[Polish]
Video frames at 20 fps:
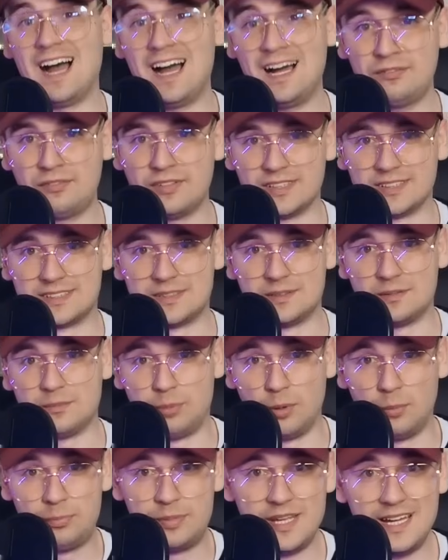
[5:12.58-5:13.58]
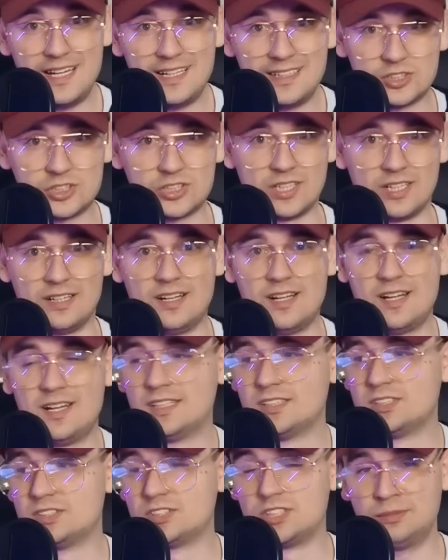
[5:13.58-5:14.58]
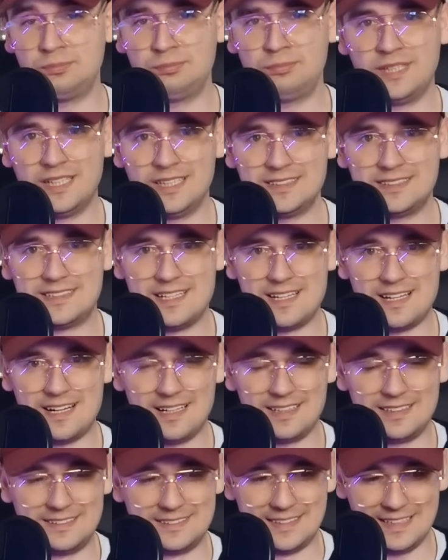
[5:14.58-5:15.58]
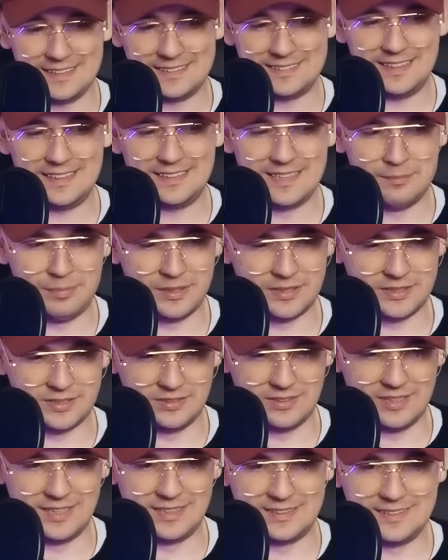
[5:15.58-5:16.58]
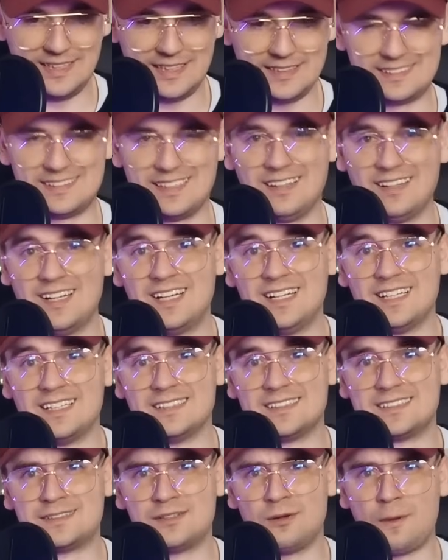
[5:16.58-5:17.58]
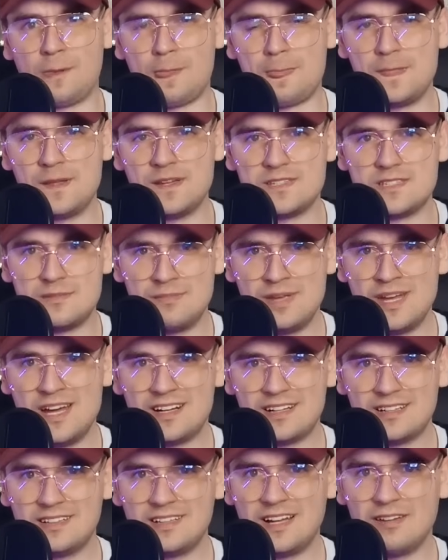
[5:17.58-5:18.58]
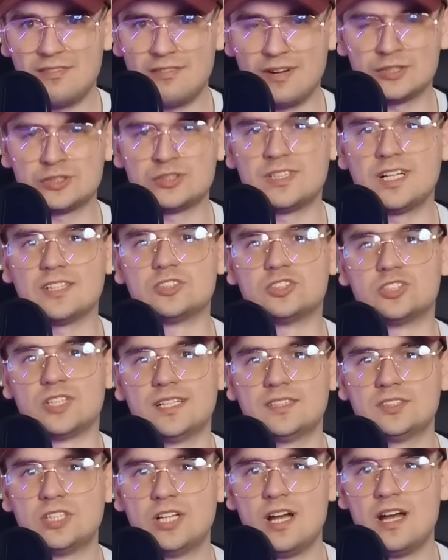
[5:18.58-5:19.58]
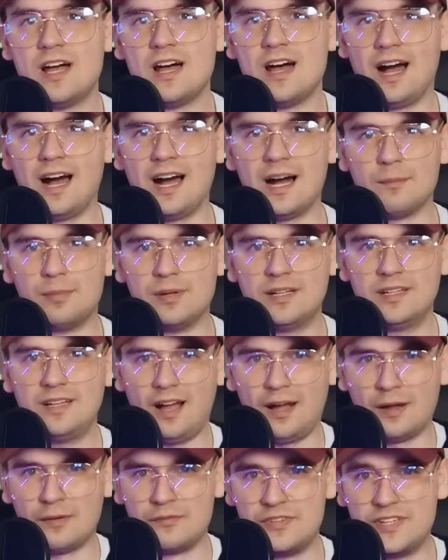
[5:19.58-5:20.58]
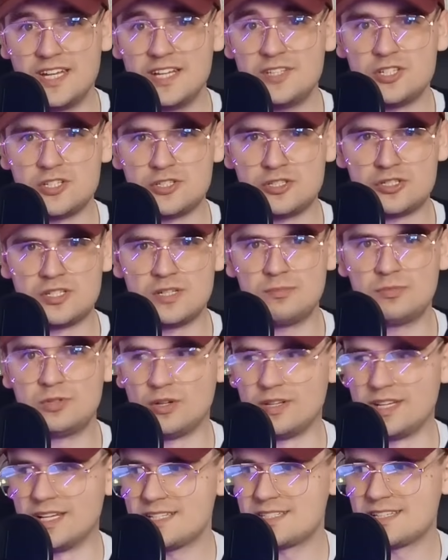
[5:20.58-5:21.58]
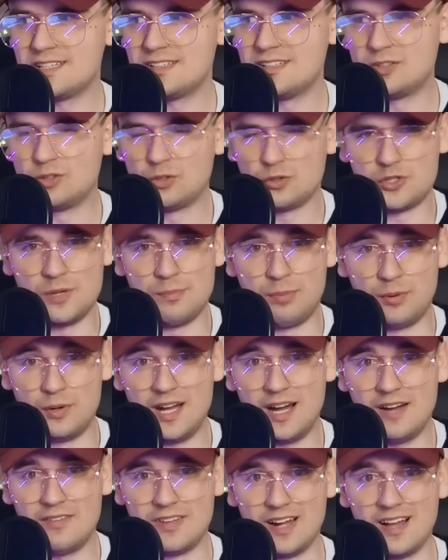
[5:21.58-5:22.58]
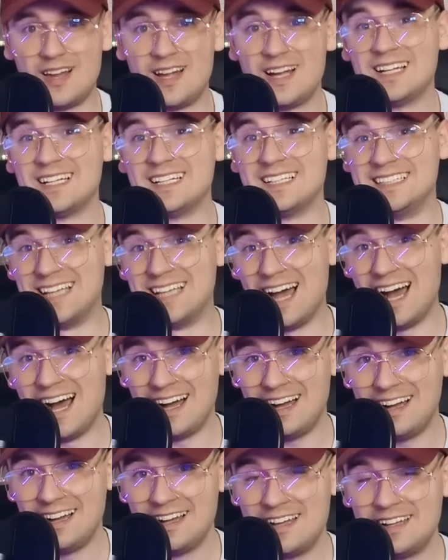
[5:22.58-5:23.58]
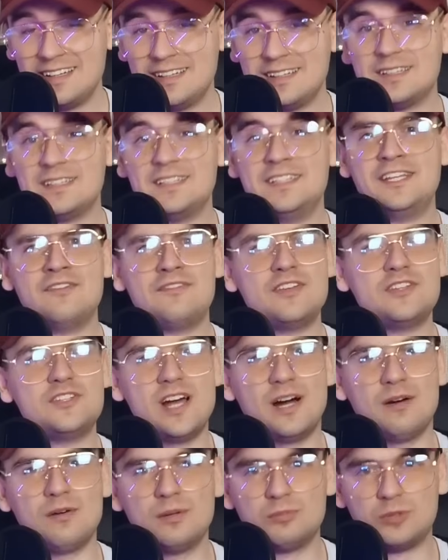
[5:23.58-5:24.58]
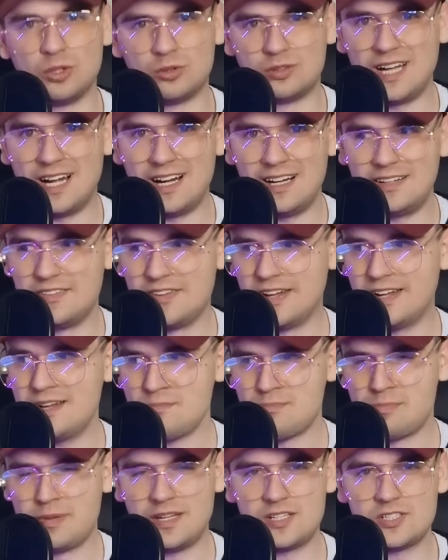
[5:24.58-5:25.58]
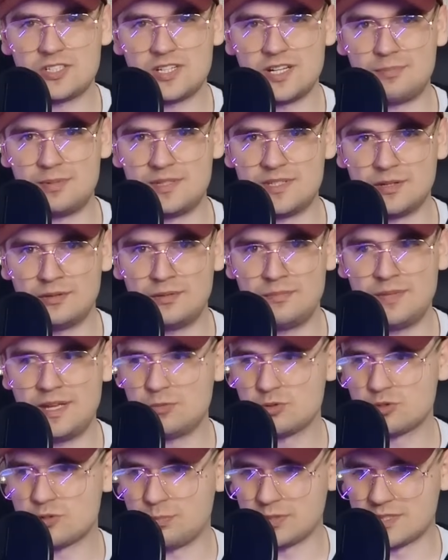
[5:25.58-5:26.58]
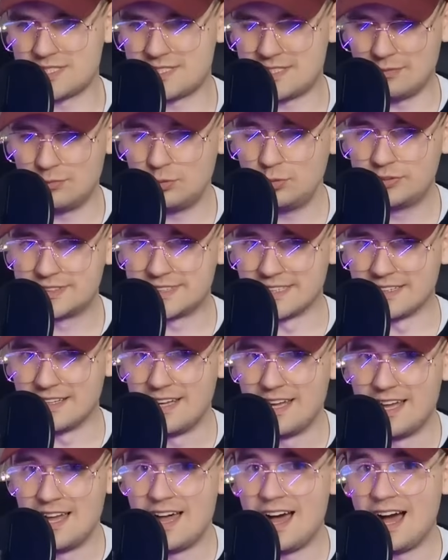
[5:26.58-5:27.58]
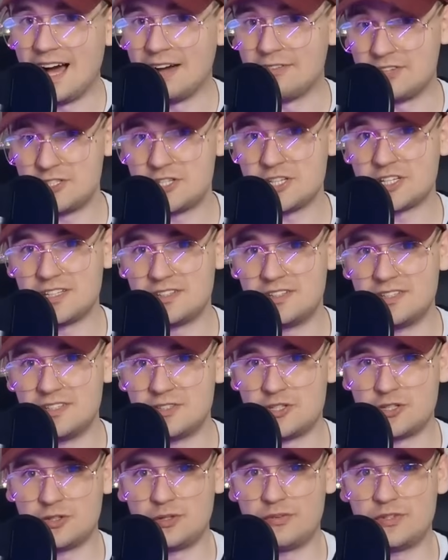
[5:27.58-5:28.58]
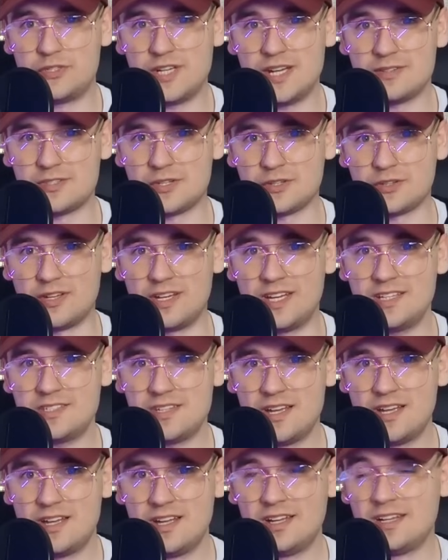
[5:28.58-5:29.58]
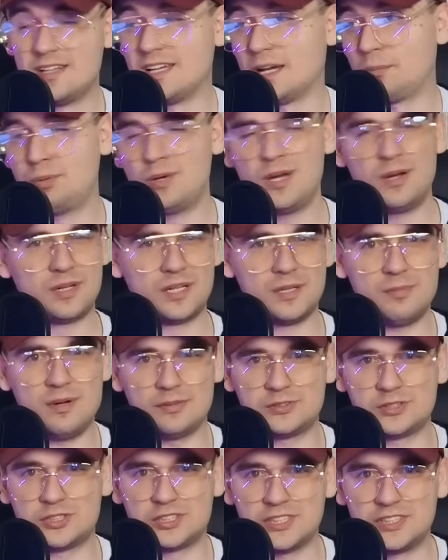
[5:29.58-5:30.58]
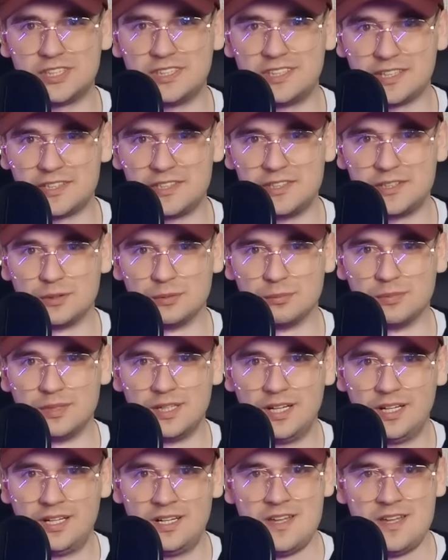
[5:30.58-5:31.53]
A więc po pierwsze, czym jest derealizacja i depersonalizacja. Jest to niezmierna ważna rzecz, aby wiedzieć, czym to jest, kiedy to się pojawia. Ja nie wiedziałem totalnie, pierwsze epizody miałem już w podstawówce, a wiecie, kiedy się dowiedziałem, co to jest? Jak byłem chyba w trzeciej technikum.